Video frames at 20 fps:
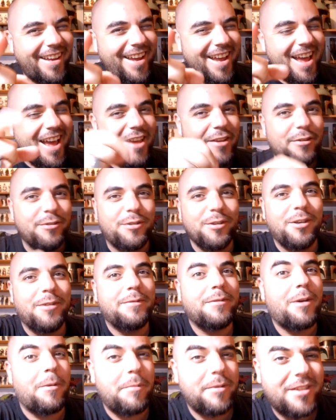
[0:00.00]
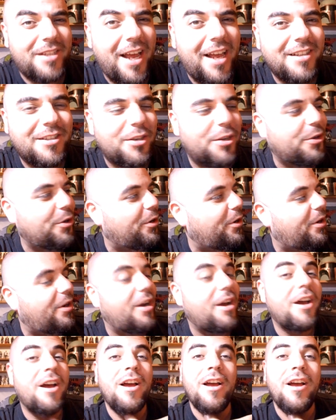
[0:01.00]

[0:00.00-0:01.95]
¿Qué hay, YouTube? ¿Cómo están? Soy yo,